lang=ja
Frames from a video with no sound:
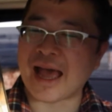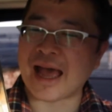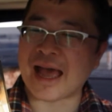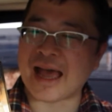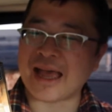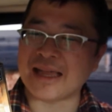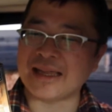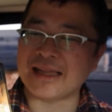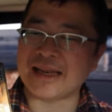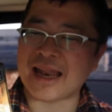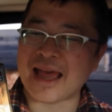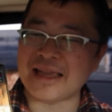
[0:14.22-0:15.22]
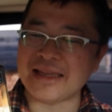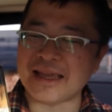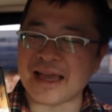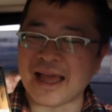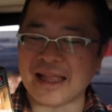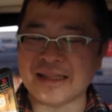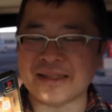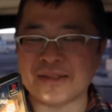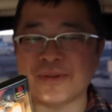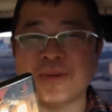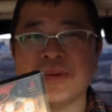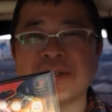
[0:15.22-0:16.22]
あライアッ
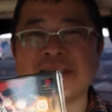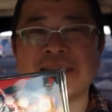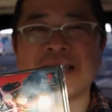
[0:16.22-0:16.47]
トス